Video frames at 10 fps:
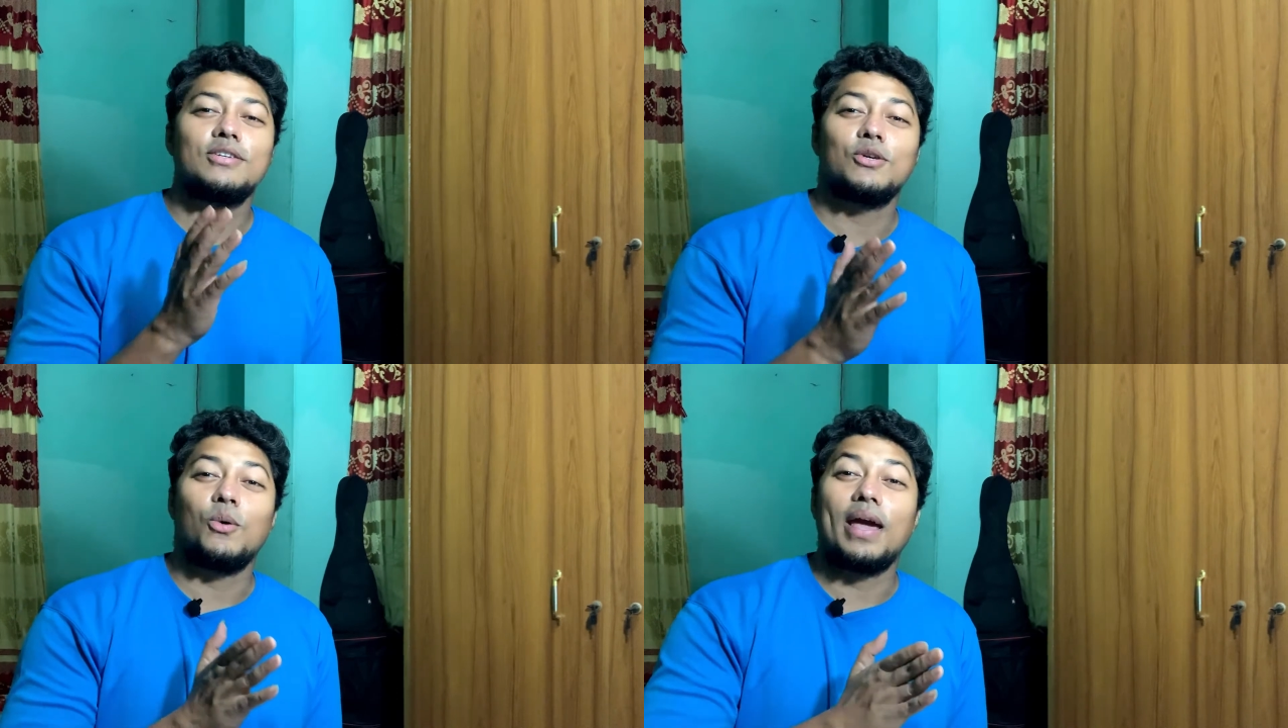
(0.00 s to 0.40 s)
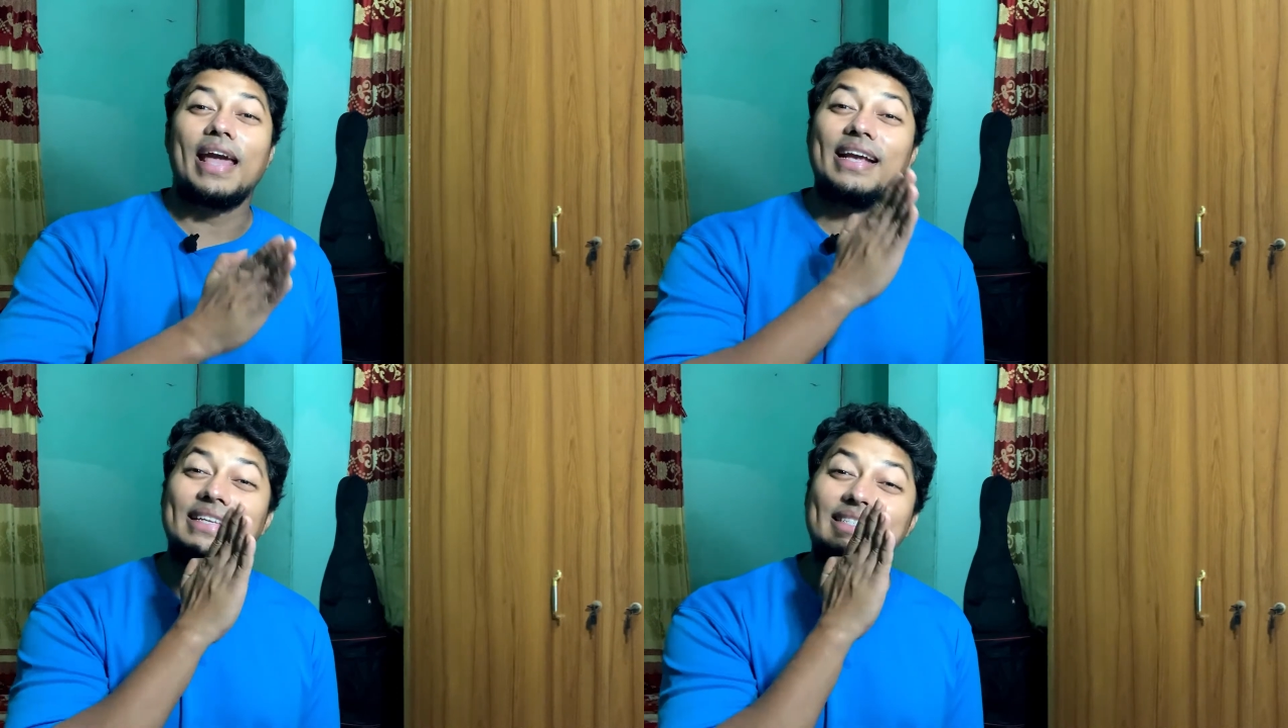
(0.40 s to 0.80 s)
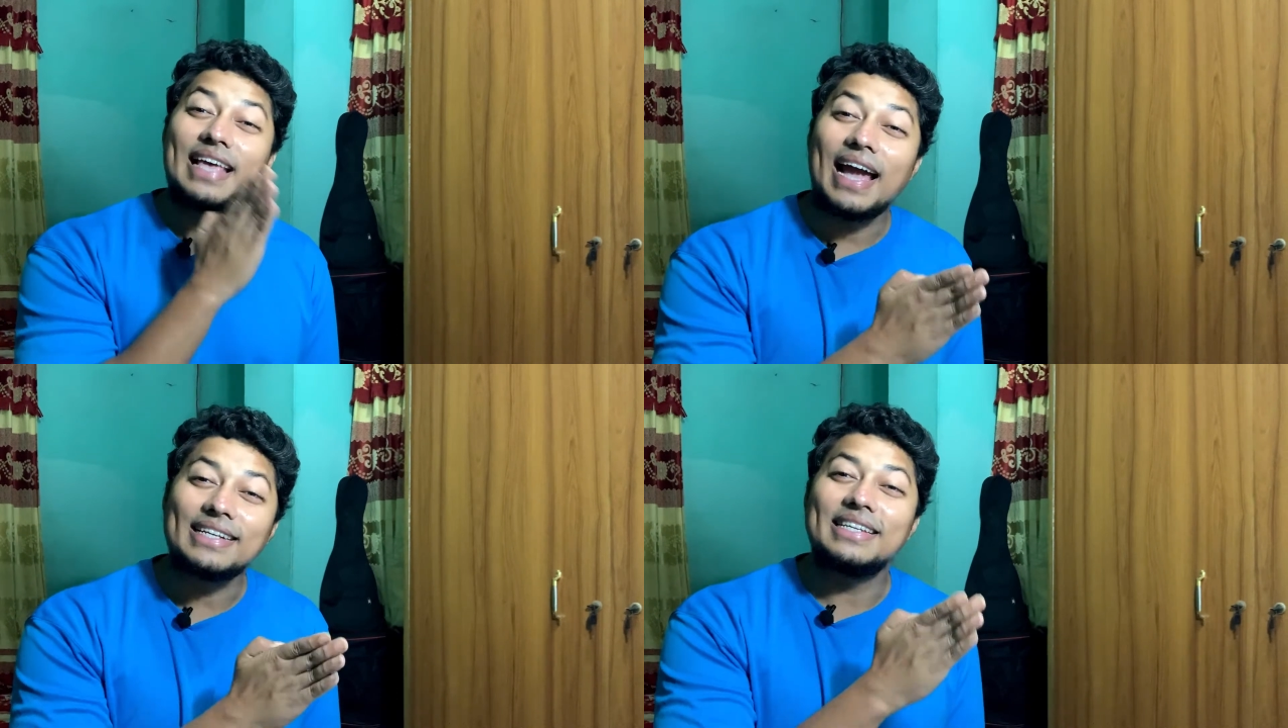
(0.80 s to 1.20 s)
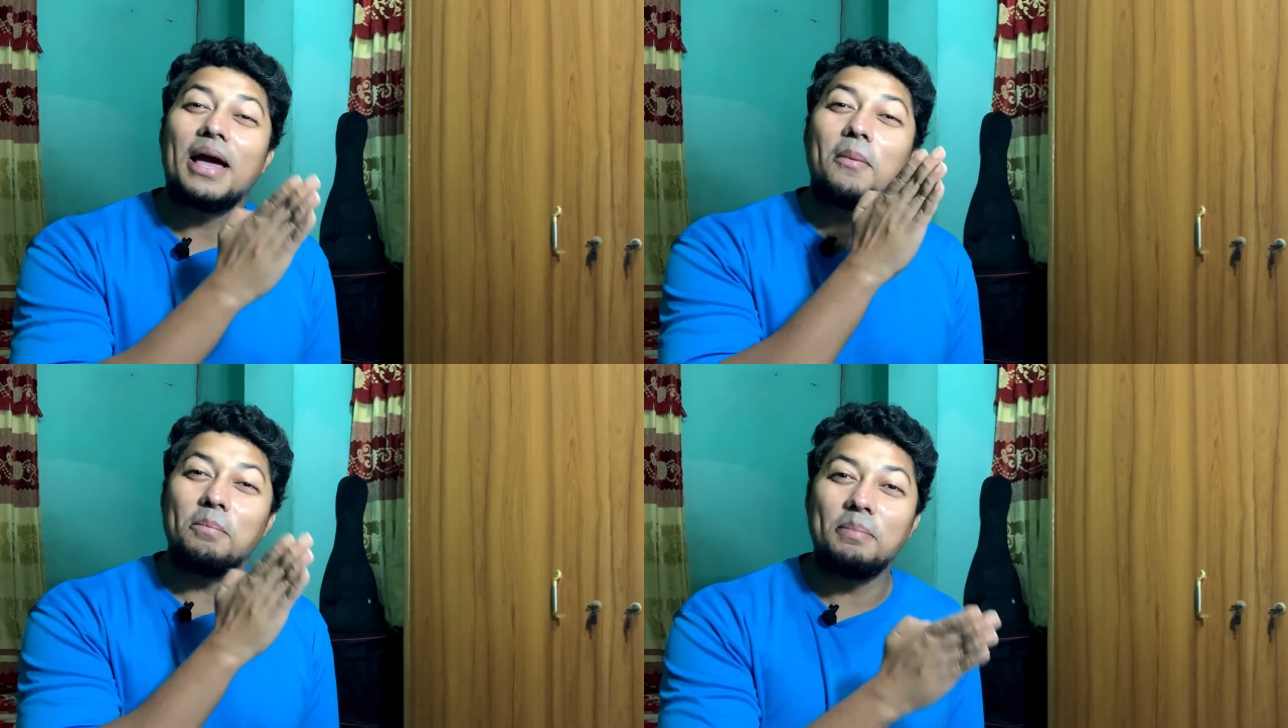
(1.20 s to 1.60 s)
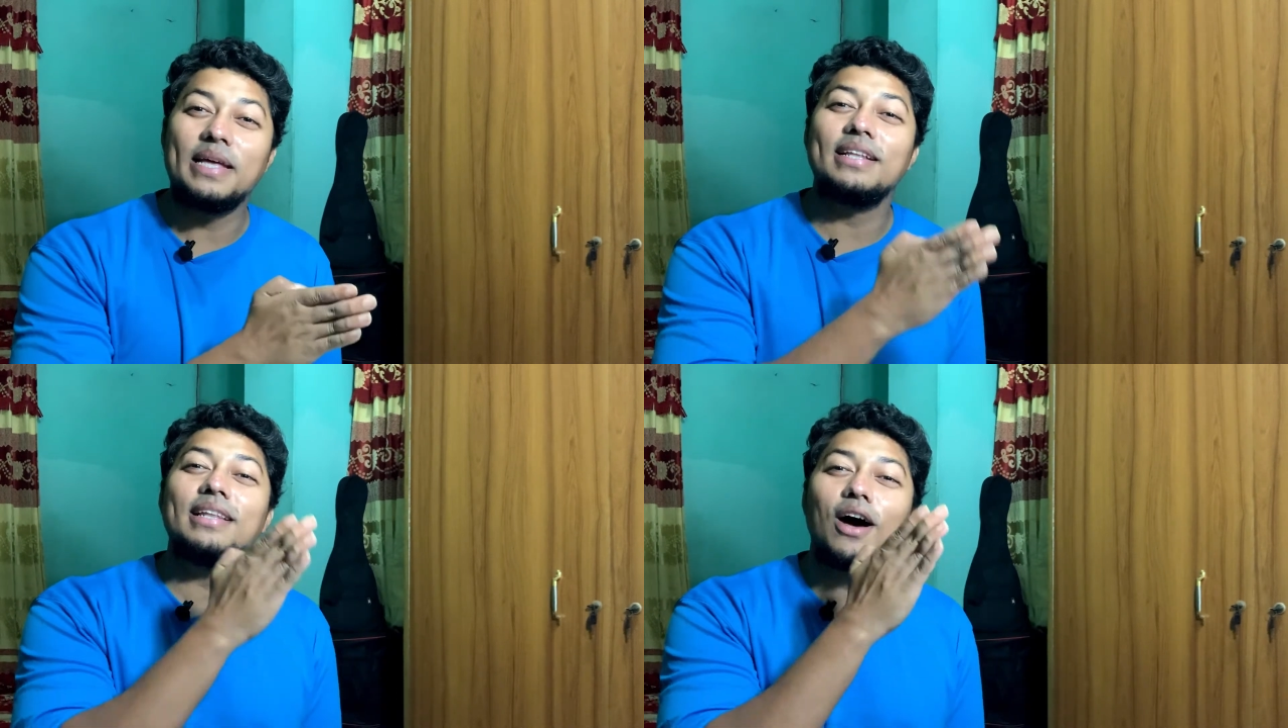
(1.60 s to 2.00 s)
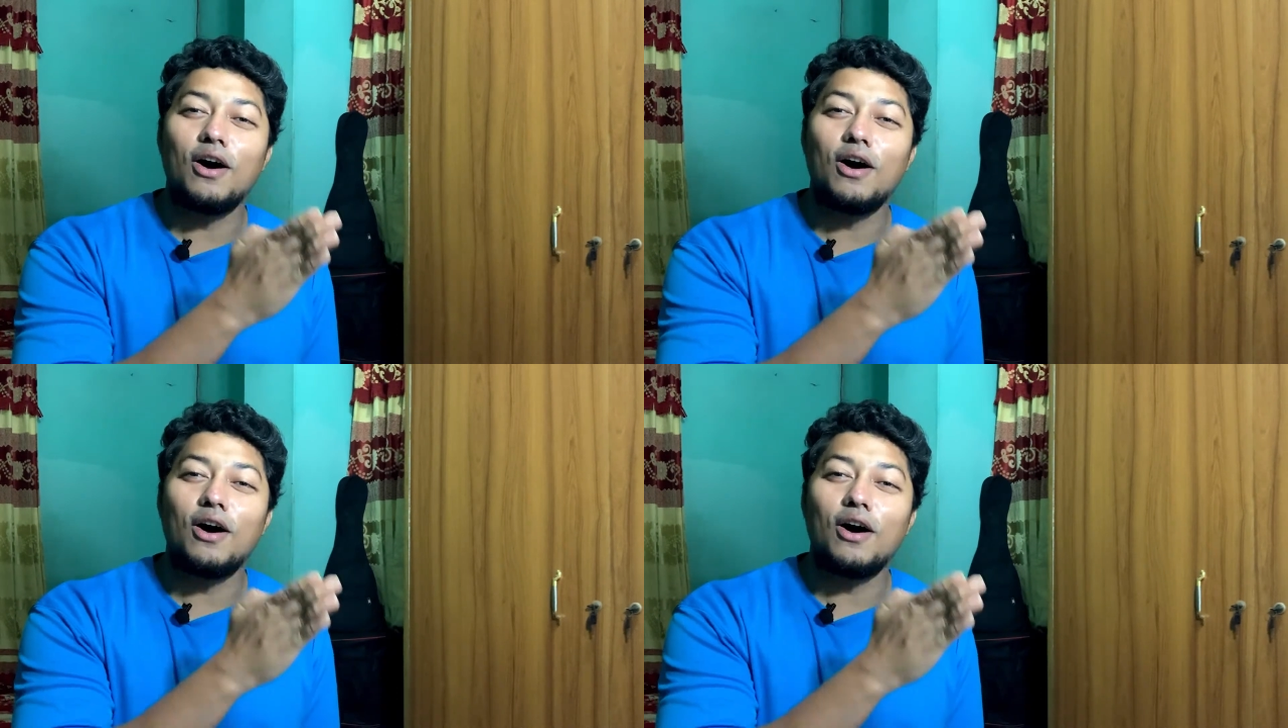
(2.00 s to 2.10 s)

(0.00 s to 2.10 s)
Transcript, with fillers: So exact middle